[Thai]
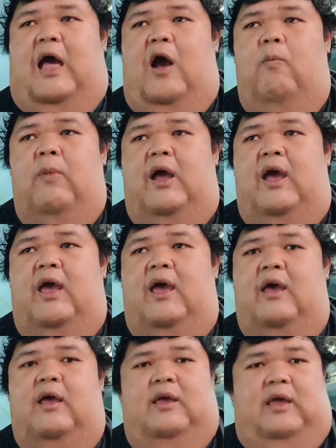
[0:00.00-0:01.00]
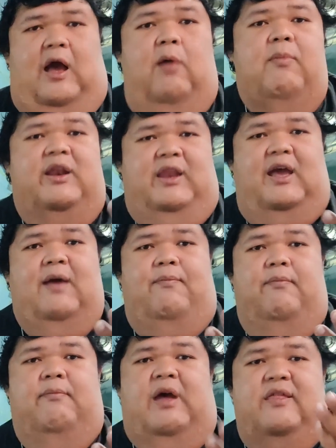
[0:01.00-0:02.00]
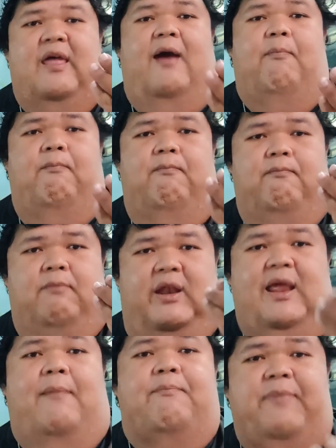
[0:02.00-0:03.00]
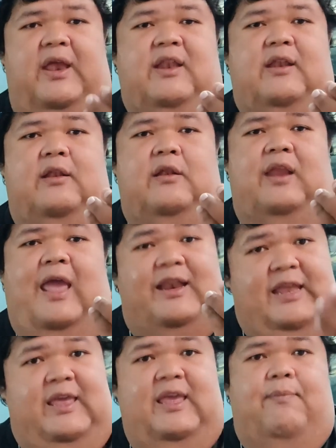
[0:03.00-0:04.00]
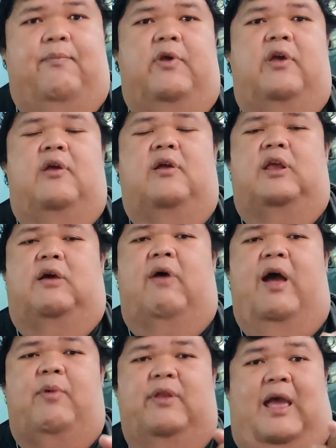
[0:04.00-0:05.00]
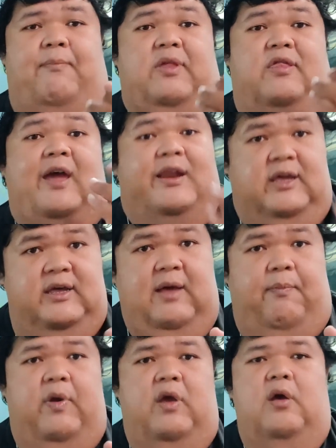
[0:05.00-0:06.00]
เอามันนะครับมาทำเป็น additive หรือว่าเอามาทำเป็นสารเคลือบ